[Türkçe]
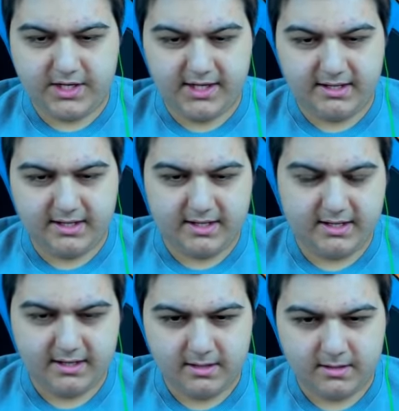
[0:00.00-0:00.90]
dendi.
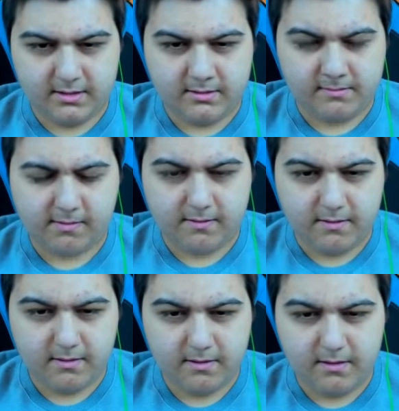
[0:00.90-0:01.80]

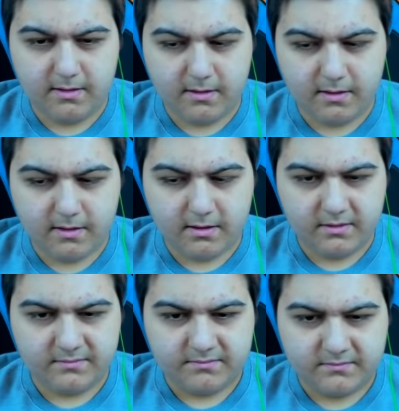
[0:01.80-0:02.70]
Ha o zaman
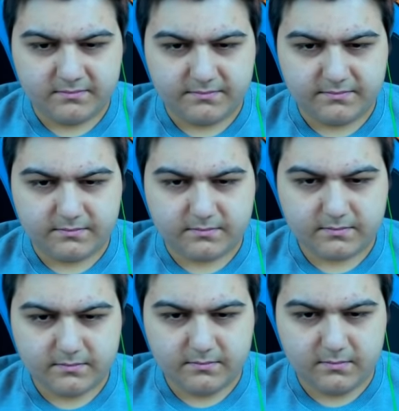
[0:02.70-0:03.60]
10.
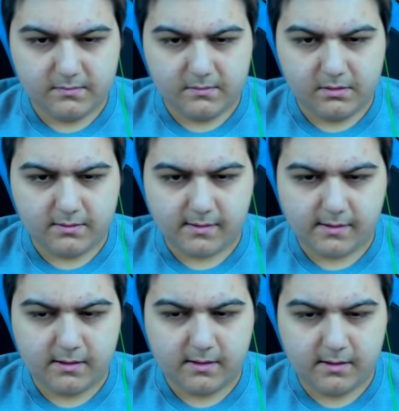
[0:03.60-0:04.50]

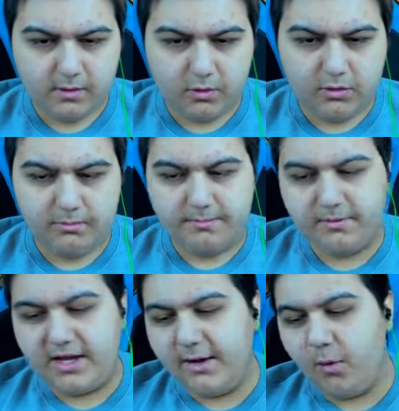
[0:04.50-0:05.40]
Oğlum
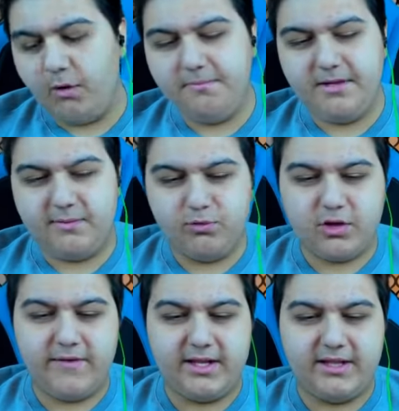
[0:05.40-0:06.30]
11 bu sefer de